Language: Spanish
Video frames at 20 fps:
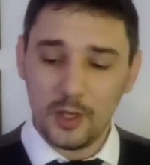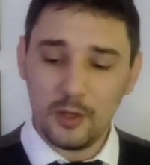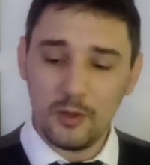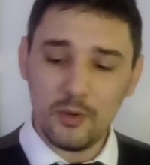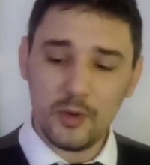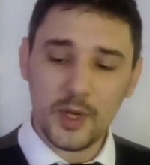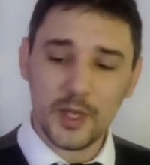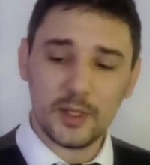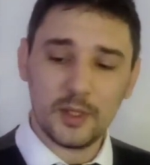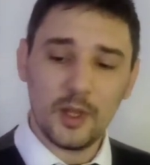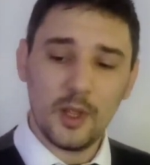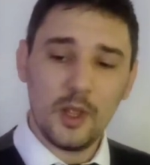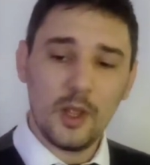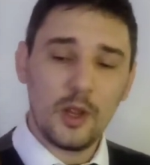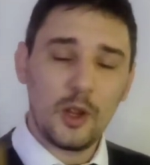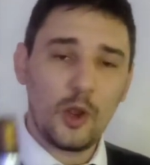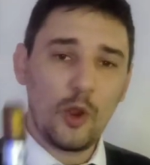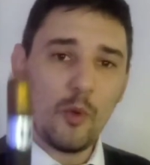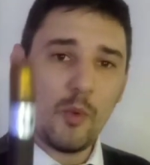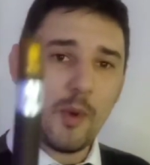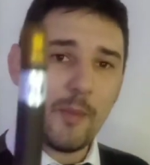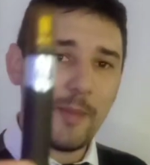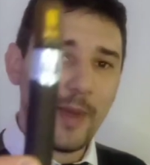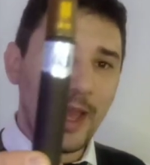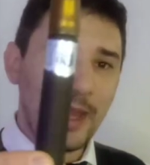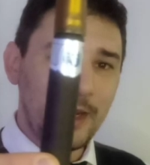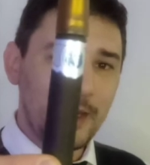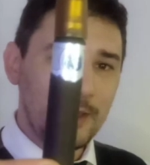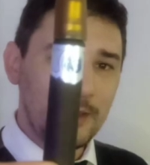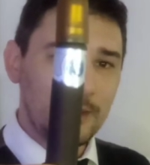que una es Cuba
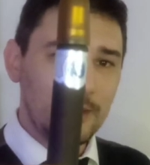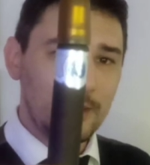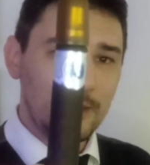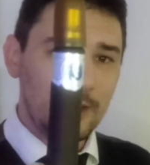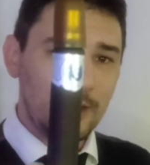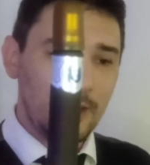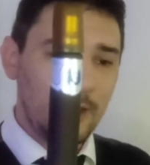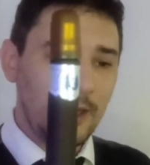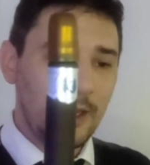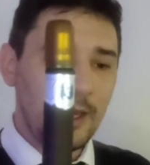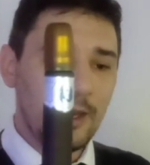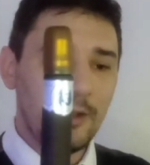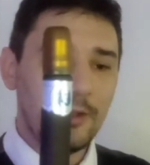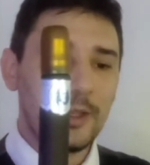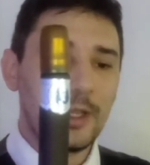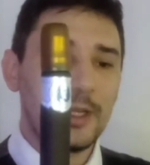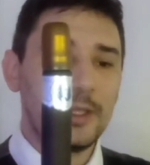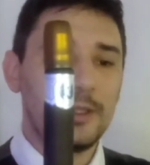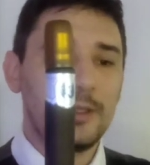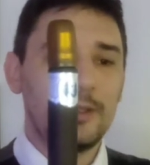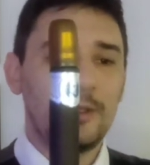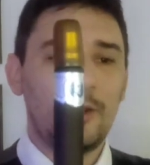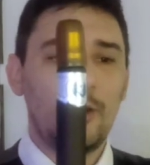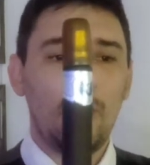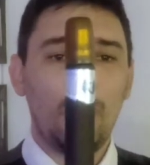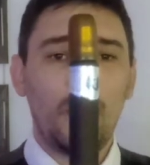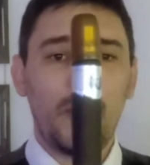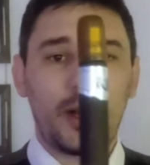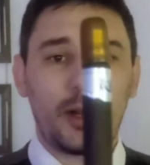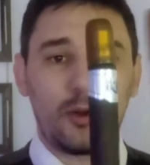Paris y la otra es
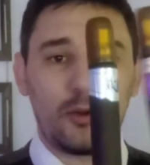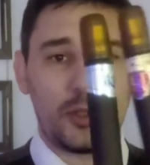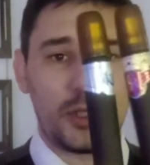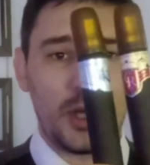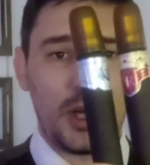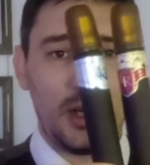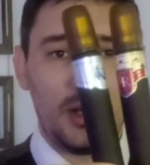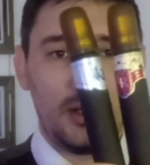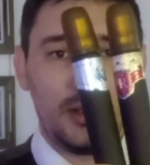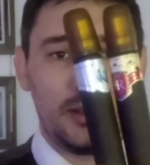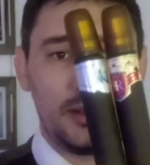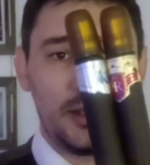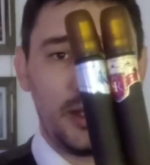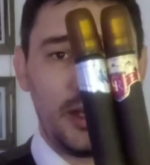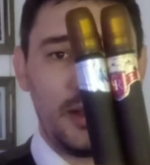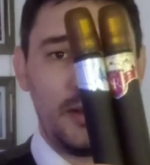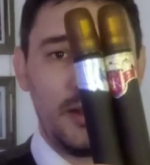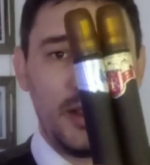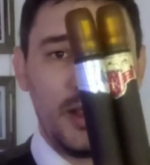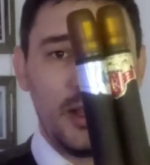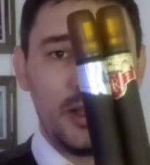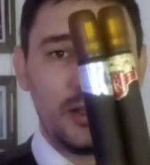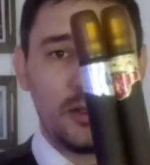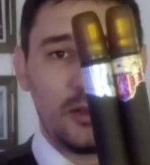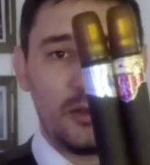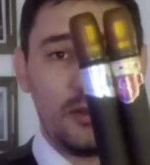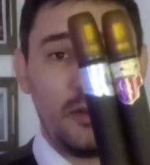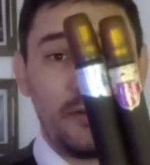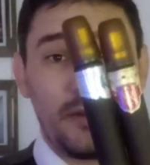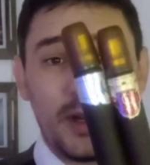Cuba Royal. ¿sí?
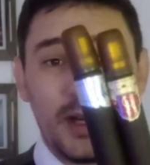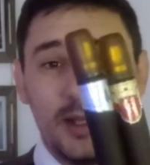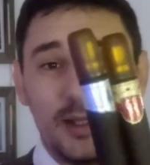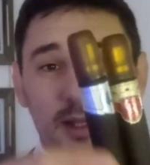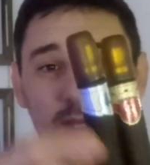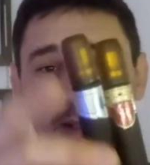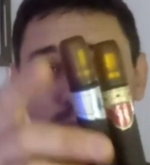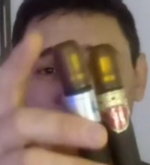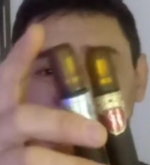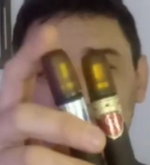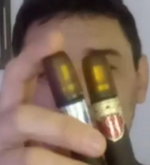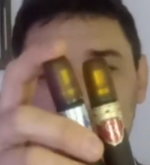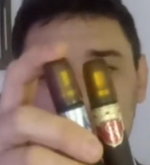Son dos Francias